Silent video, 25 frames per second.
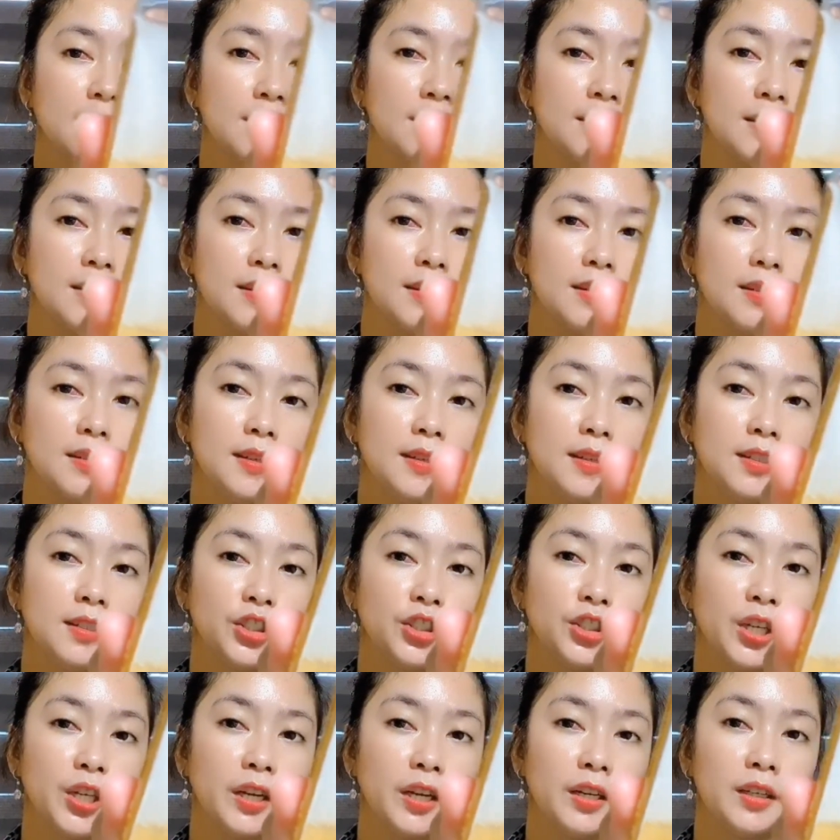Yan siya.
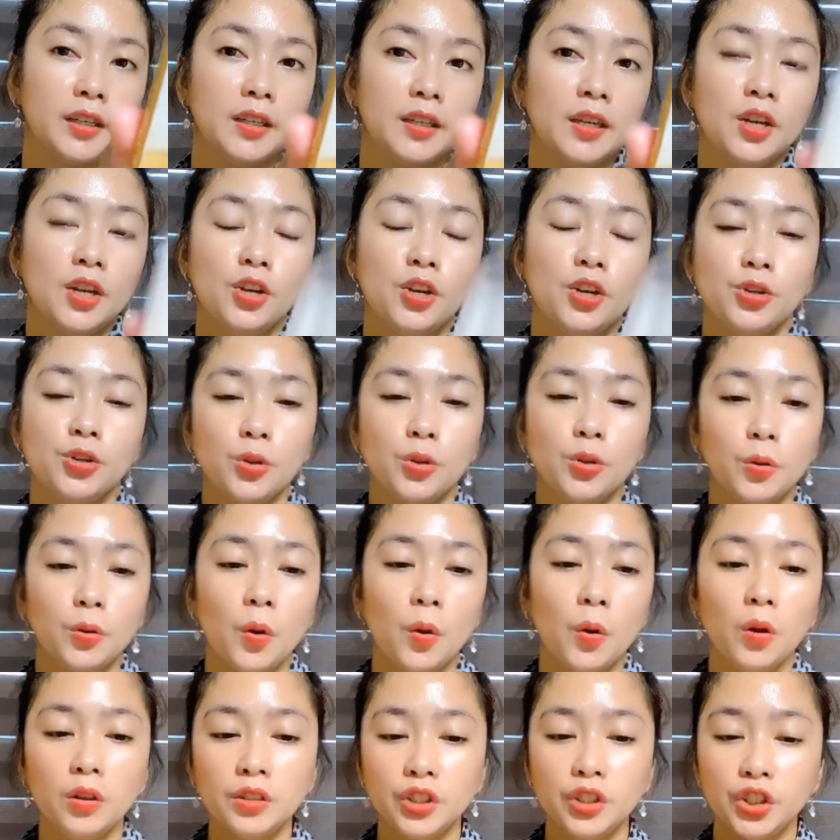So, gold
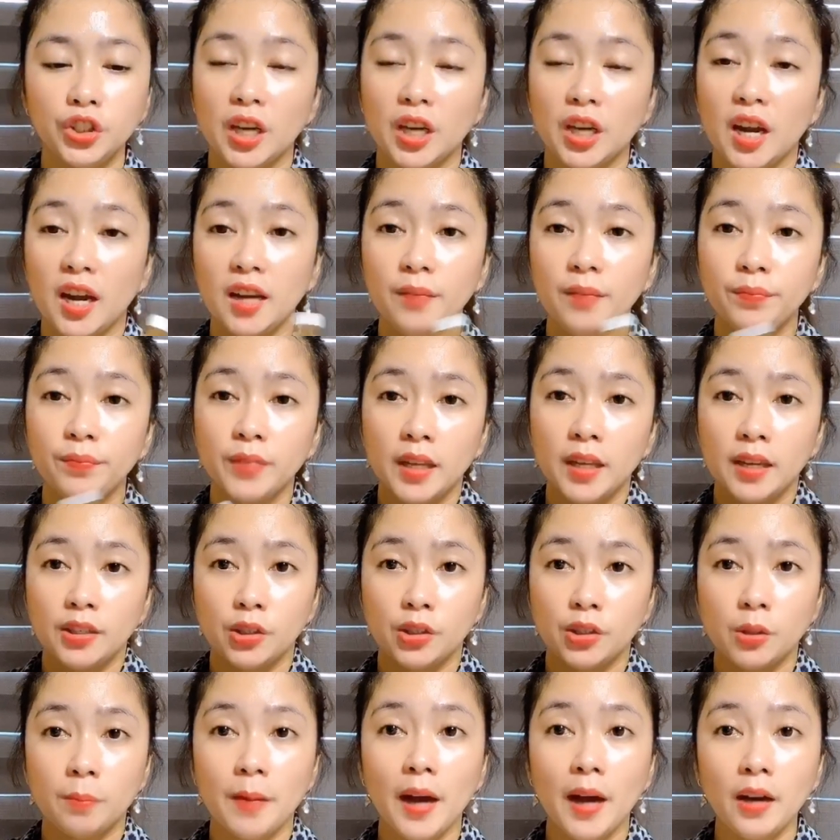siya. So,
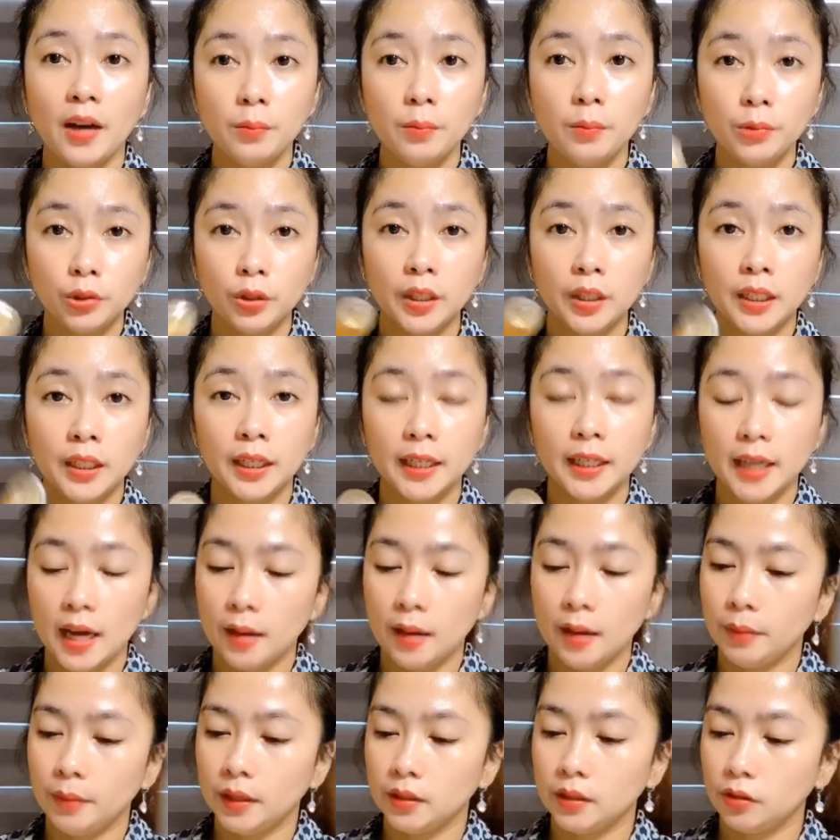bago mo ito ginagamit,
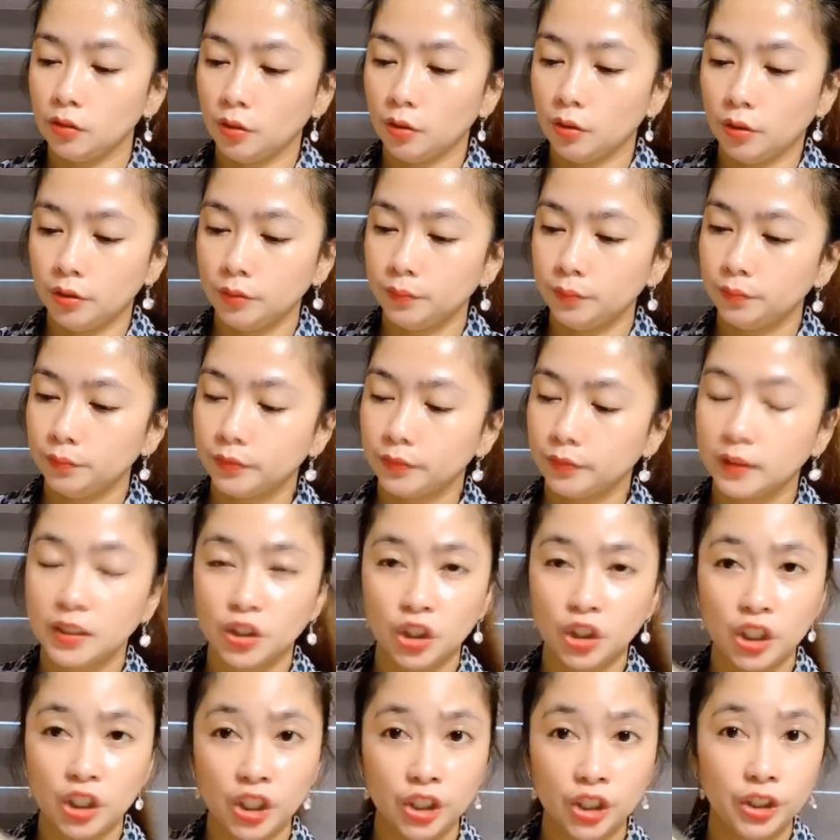no,
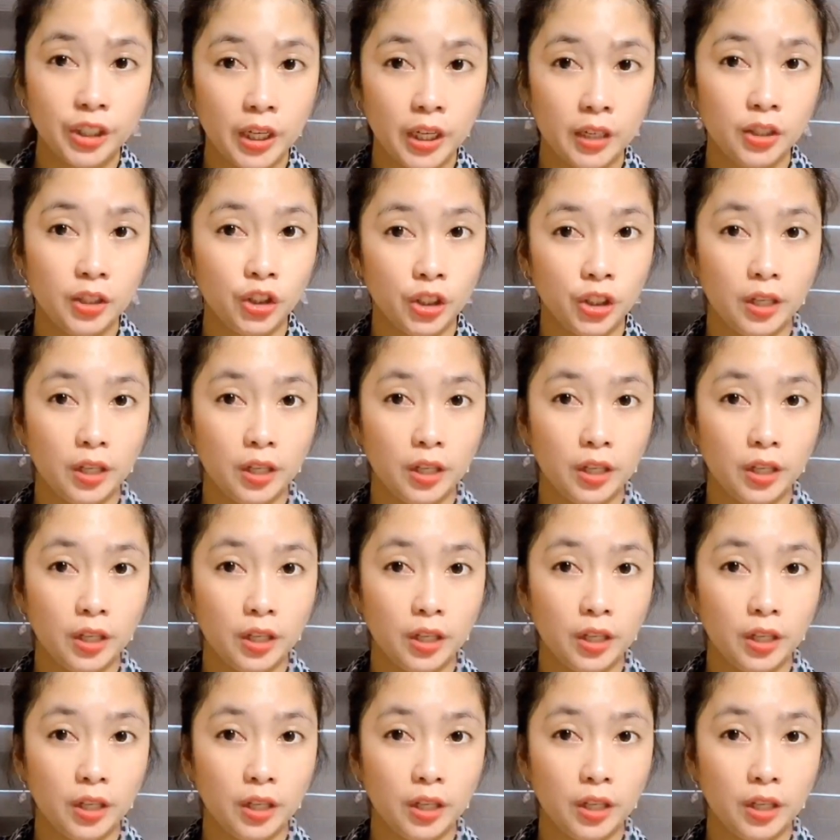sinishake siya.